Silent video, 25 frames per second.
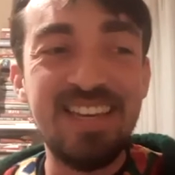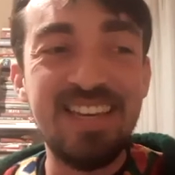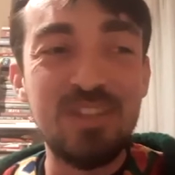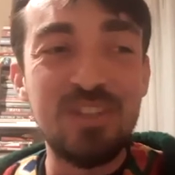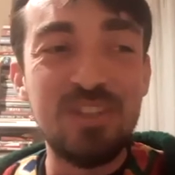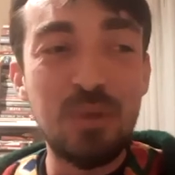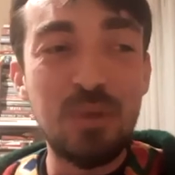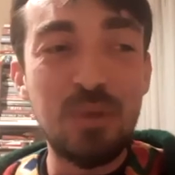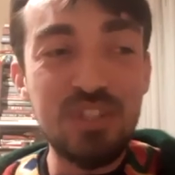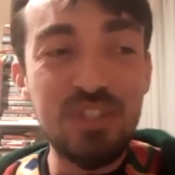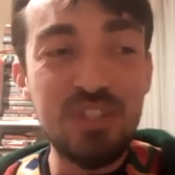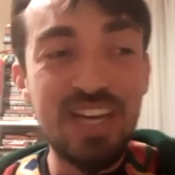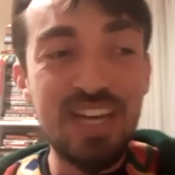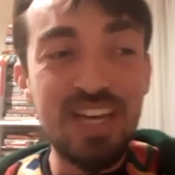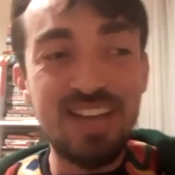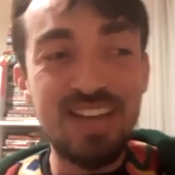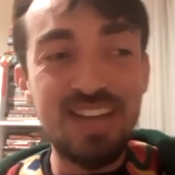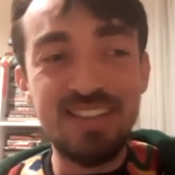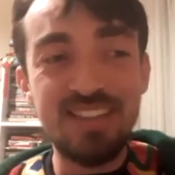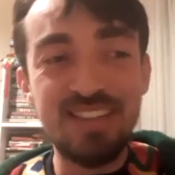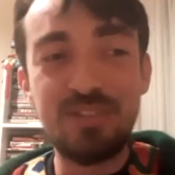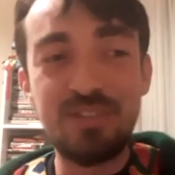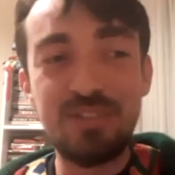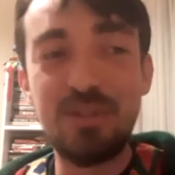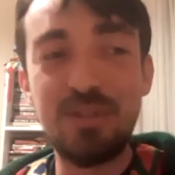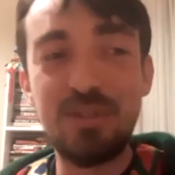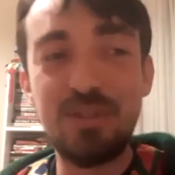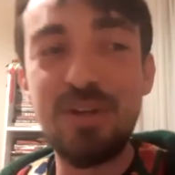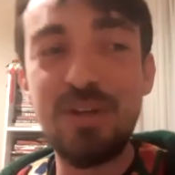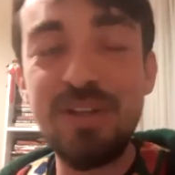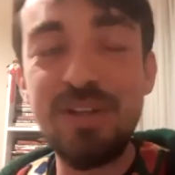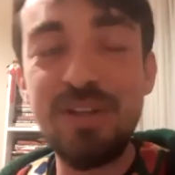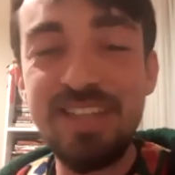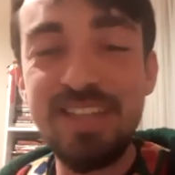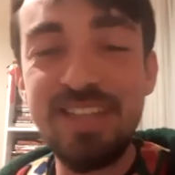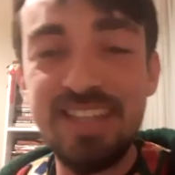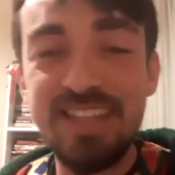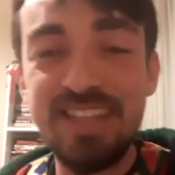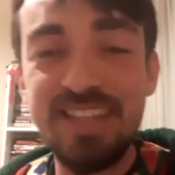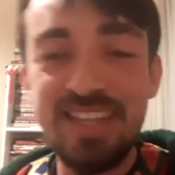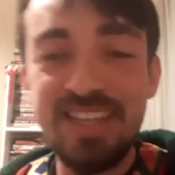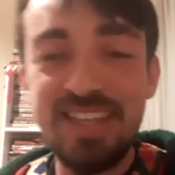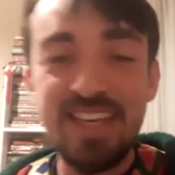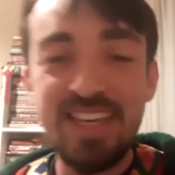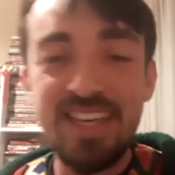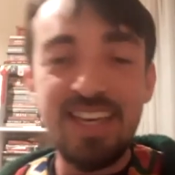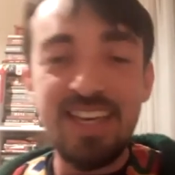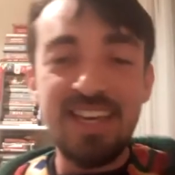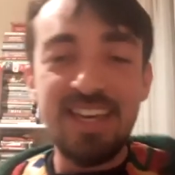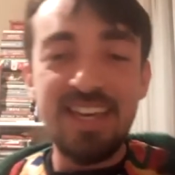çok şey anlatıyor.
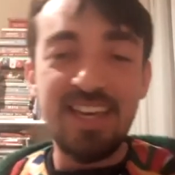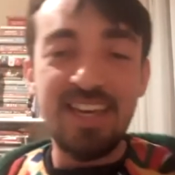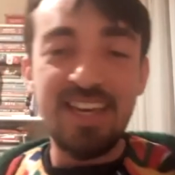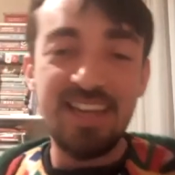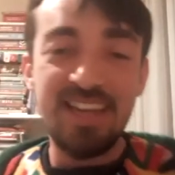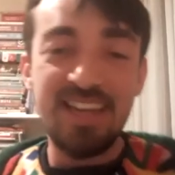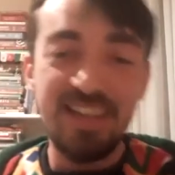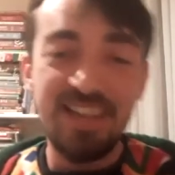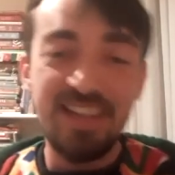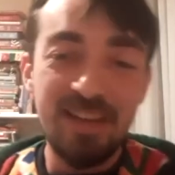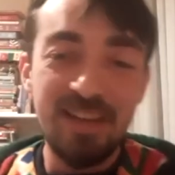E,